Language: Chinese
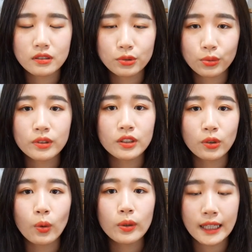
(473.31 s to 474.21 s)
Johnny
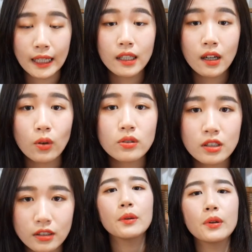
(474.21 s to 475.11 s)
有隐睾
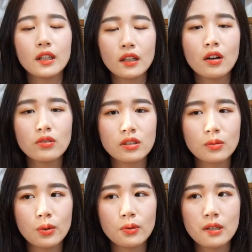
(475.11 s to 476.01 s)
症，因为隐睾
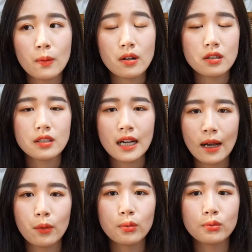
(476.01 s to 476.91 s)
症，我有在网上
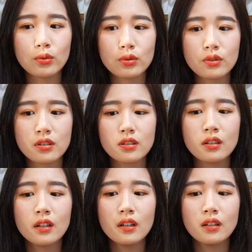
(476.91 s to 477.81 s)
查过。如果说是。